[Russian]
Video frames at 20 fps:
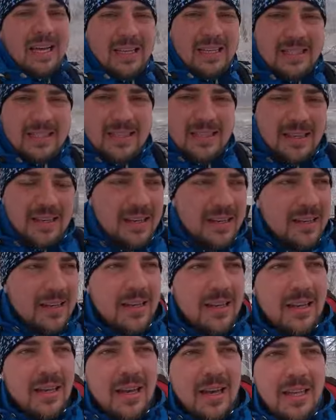
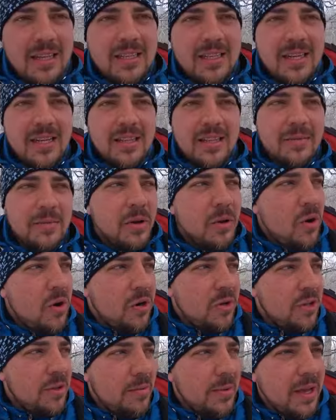с открытыми
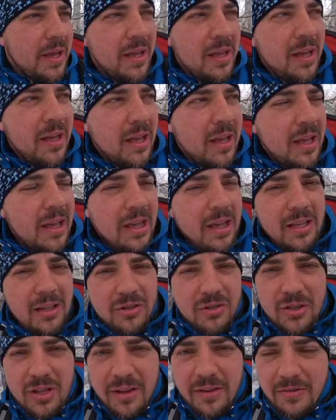окнами
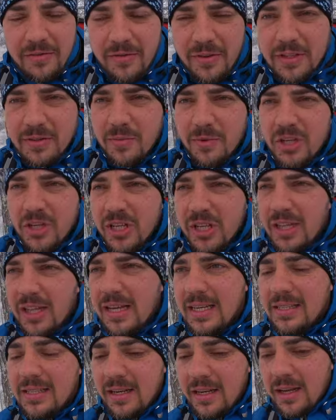Сюда, возможно,
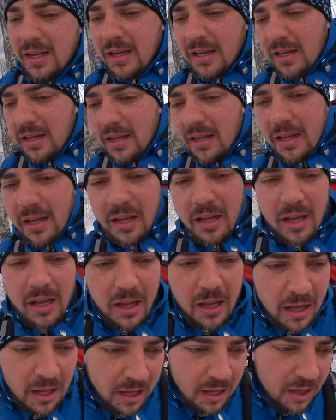лазили.
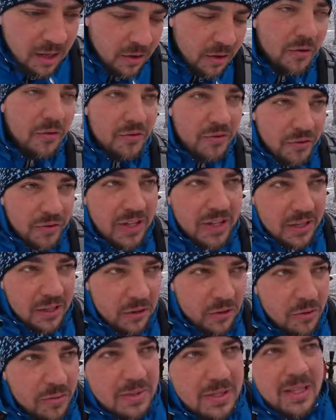Ну, в этот
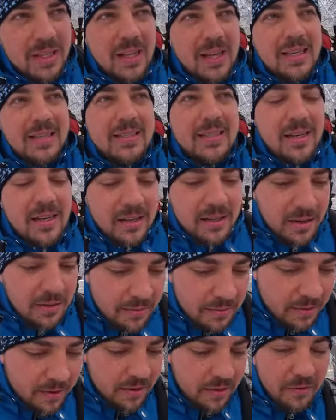дом залазили.
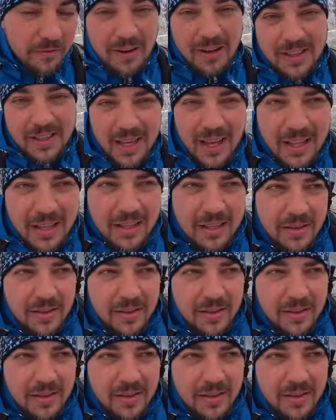Вандалы,